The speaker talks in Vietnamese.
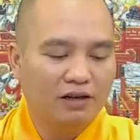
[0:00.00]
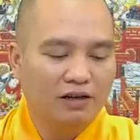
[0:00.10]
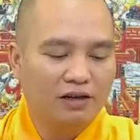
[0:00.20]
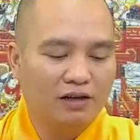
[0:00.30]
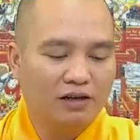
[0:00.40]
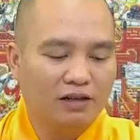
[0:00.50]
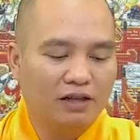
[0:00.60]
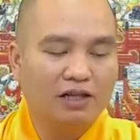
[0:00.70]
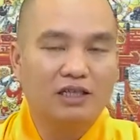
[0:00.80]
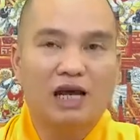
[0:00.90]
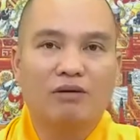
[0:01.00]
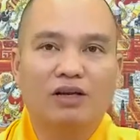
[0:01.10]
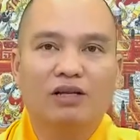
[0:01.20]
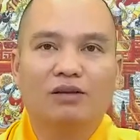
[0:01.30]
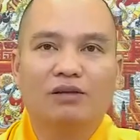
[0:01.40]
ờ, thiện xảo
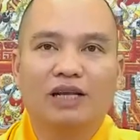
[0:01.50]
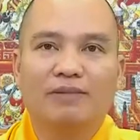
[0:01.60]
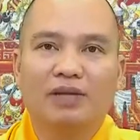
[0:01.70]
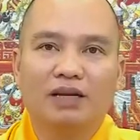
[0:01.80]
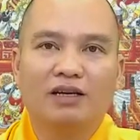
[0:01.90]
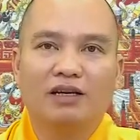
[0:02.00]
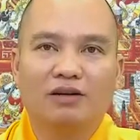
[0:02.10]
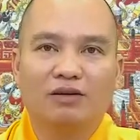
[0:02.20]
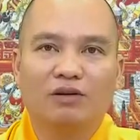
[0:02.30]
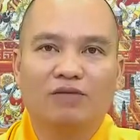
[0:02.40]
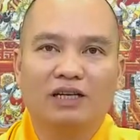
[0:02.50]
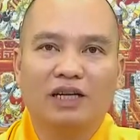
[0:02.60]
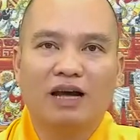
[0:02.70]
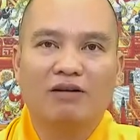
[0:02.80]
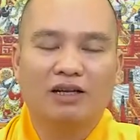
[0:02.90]
nhất tốt đẹp nhất của Phật
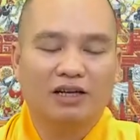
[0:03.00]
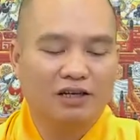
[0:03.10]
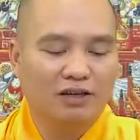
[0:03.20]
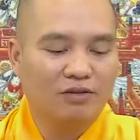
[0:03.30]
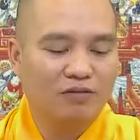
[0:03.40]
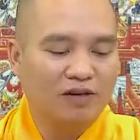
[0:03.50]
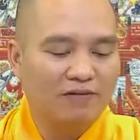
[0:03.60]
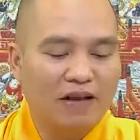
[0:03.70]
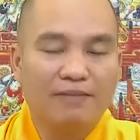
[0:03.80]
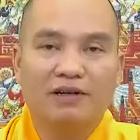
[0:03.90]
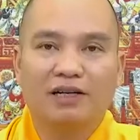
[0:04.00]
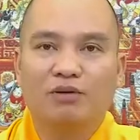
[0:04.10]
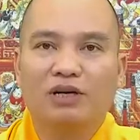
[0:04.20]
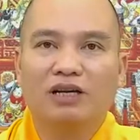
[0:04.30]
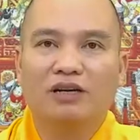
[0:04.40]
giáo để của Phật pháp để
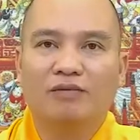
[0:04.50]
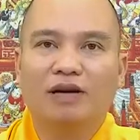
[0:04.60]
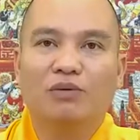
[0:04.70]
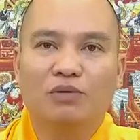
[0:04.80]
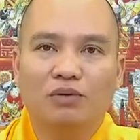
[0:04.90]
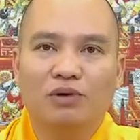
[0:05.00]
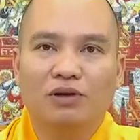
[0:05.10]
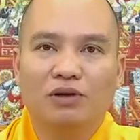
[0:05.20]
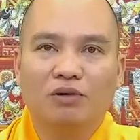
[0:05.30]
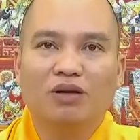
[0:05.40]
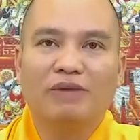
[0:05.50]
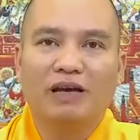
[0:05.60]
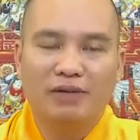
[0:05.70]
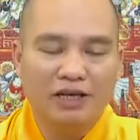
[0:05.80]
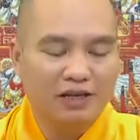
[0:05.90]
khuyên bà cụ khuyên
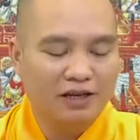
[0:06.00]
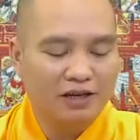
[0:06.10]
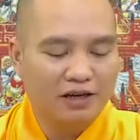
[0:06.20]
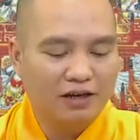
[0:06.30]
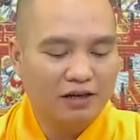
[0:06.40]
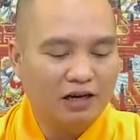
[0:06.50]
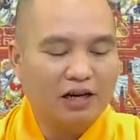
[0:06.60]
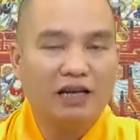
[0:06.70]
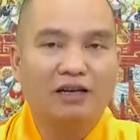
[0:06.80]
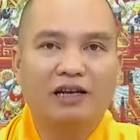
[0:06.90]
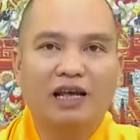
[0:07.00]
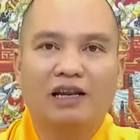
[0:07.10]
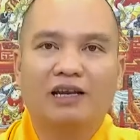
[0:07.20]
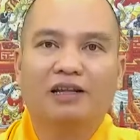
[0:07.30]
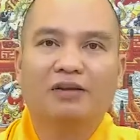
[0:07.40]
mẹ mình được ngay đời này
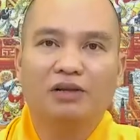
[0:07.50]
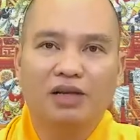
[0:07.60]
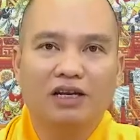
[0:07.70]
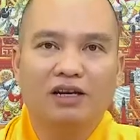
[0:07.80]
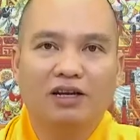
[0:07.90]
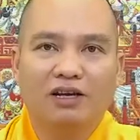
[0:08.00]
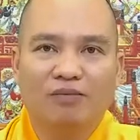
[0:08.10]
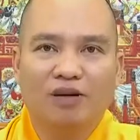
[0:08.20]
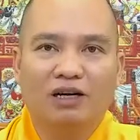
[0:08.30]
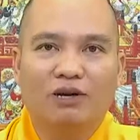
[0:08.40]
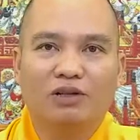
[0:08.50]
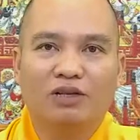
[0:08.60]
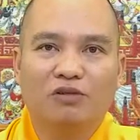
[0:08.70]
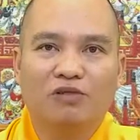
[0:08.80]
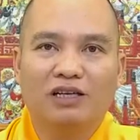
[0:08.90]
là cái tốt nhất bằng không thì
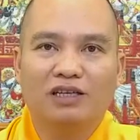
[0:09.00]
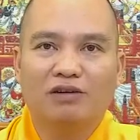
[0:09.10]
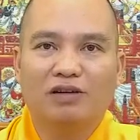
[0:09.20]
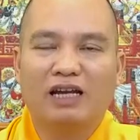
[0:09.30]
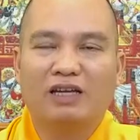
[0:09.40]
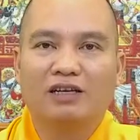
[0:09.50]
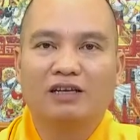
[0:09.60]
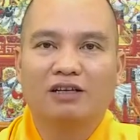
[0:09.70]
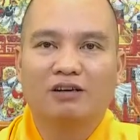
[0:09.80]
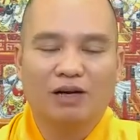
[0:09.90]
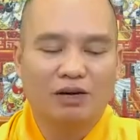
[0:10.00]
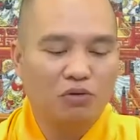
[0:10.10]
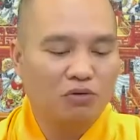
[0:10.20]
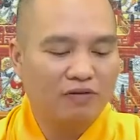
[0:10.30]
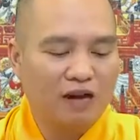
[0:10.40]
cũng phải chịu đành cho bà
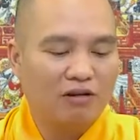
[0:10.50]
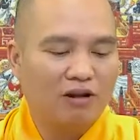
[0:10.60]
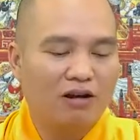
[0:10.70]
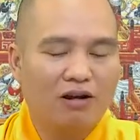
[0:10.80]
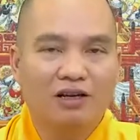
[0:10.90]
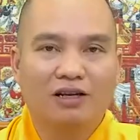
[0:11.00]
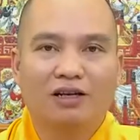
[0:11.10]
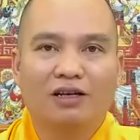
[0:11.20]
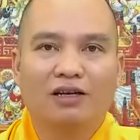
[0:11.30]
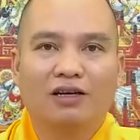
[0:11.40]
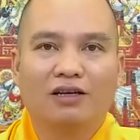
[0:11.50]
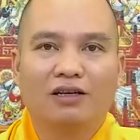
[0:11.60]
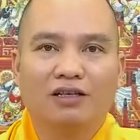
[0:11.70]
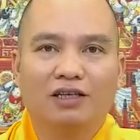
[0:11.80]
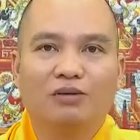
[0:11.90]
cụ phải vào đó
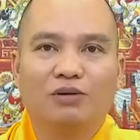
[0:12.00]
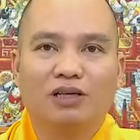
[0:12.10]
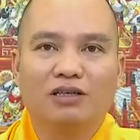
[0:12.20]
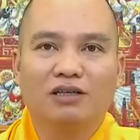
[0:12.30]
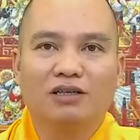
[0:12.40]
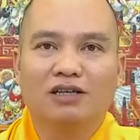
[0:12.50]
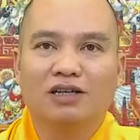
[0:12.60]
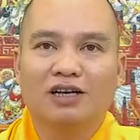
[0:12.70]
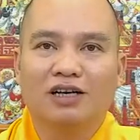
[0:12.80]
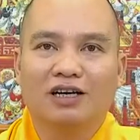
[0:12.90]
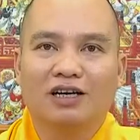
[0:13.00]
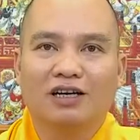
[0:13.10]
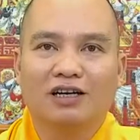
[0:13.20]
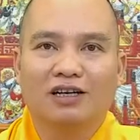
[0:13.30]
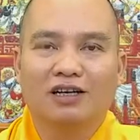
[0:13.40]
chịu cái sự uh,